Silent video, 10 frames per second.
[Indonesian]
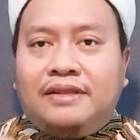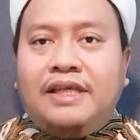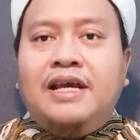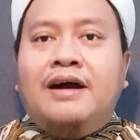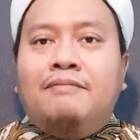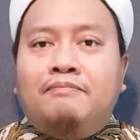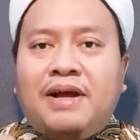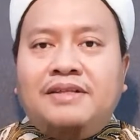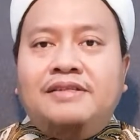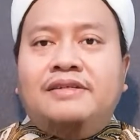tiang
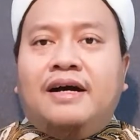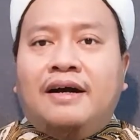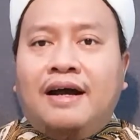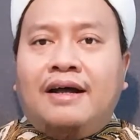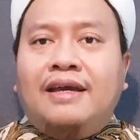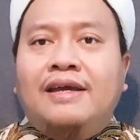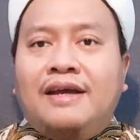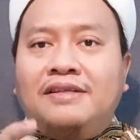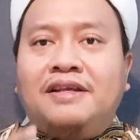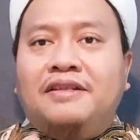pancang
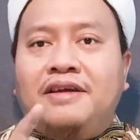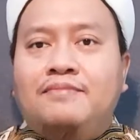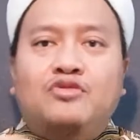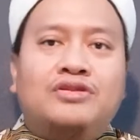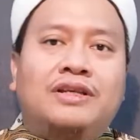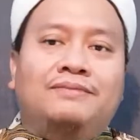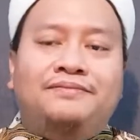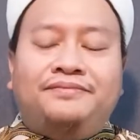akidah setiap muslim.